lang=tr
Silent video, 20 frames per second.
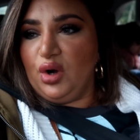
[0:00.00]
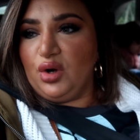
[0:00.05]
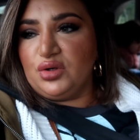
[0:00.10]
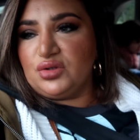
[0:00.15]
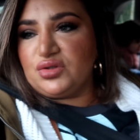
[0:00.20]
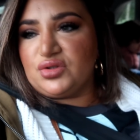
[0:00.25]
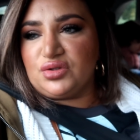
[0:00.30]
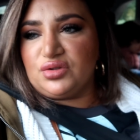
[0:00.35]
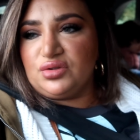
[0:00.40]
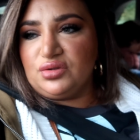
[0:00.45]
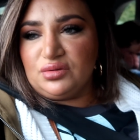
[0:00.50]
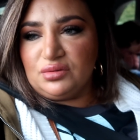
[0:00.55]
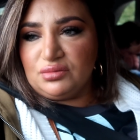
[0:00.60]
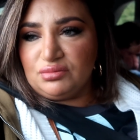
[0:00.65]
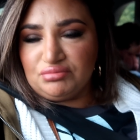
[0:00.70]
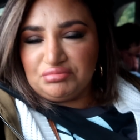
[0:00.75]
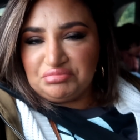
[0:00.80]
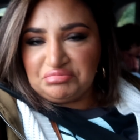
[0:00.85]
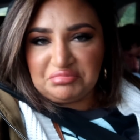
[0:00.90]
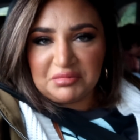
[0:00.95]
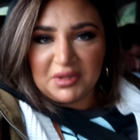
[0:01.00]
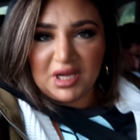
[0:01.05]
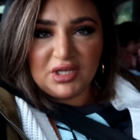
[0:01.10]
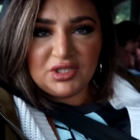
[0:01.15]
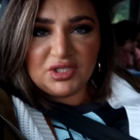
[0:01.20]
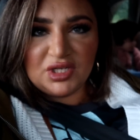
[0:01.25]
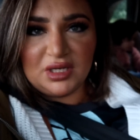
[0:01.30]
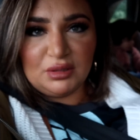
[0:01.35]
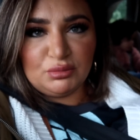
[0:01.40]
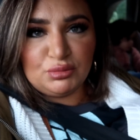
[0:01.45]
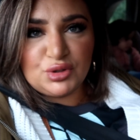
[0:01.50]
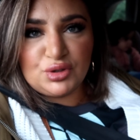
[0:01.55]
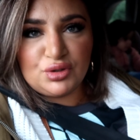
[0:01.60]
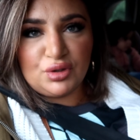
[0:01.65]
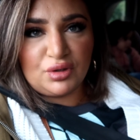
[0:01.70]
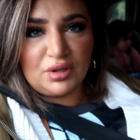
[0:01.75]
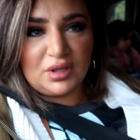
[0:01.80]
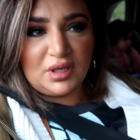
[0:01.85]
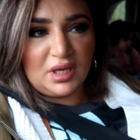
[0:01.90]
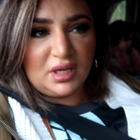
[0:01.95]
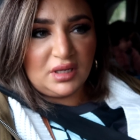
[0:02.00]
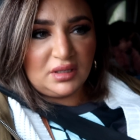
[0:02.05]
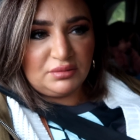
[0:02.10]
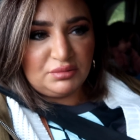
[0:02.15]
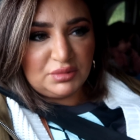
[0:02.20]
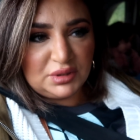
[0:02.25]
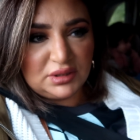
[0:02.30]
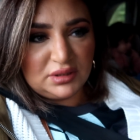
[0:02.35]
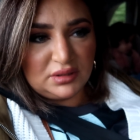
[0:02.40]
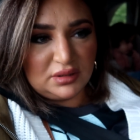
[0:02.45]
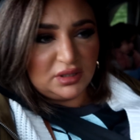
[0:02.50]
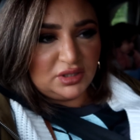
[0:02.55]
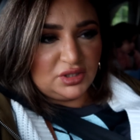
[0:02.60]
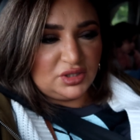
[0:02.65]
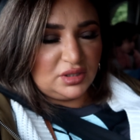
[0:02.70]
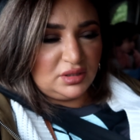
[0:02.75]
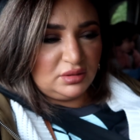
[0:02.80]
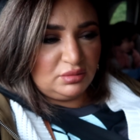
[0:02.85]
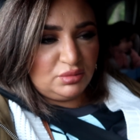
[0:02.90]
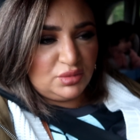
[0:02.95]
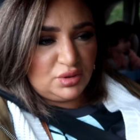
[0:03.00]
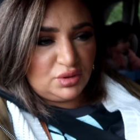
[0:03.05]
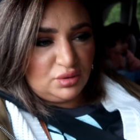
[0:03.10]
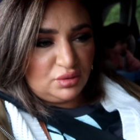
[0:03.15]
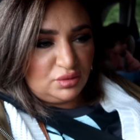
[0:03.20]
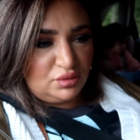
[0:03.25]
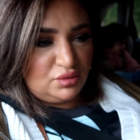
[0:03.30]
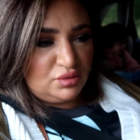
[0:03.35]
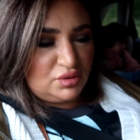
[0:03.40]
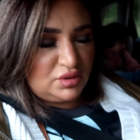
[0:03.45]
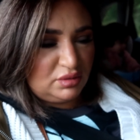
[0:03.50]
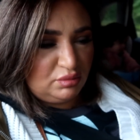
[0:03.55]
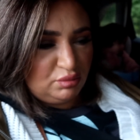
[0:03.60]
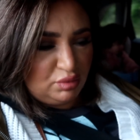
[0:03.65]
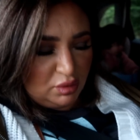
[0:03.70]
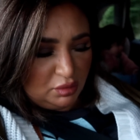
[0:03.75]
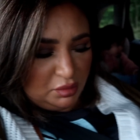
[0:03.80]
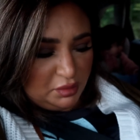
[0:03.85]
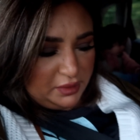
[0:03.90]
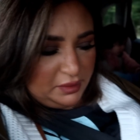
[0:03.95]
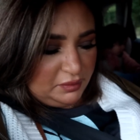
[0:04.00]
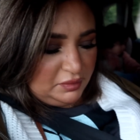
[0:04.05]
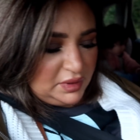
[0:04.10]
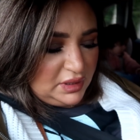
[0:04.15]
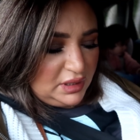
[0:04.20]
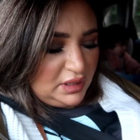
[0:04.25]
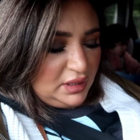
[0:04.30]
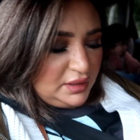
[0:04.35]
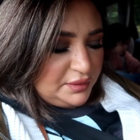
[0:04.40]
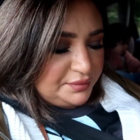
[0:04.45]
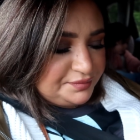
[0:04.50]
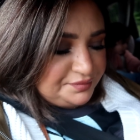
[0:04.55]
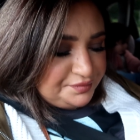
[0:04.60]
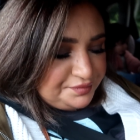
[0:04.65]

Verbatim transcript: Olsun. Acelemiz yok yani bir acelemiz yok o yüzden problem değil.